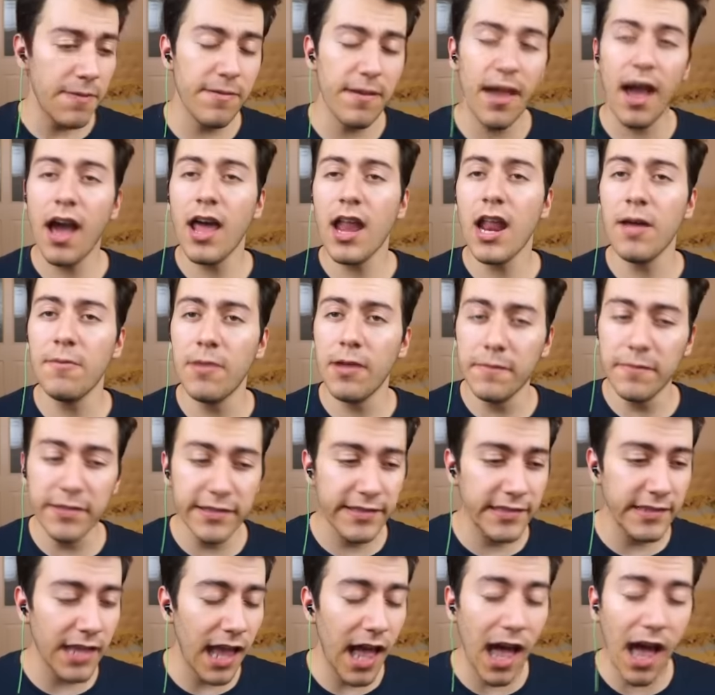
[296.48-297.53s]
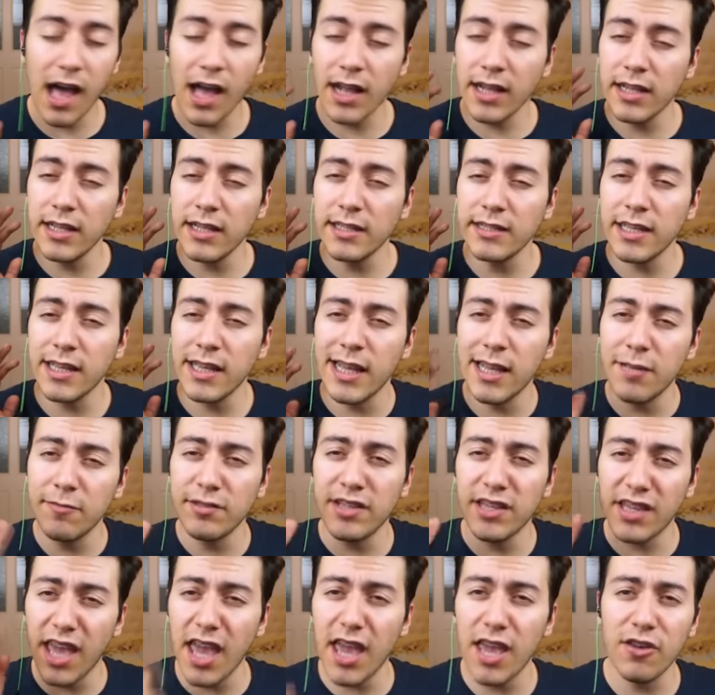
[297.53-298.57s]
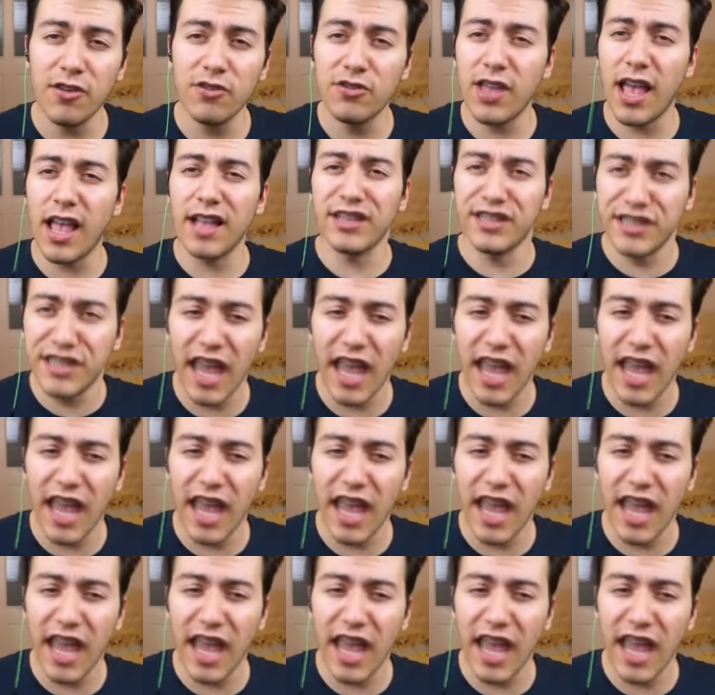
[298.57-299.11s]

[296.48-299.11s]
bir arabamızsa aklınıza gelebilecek en güzel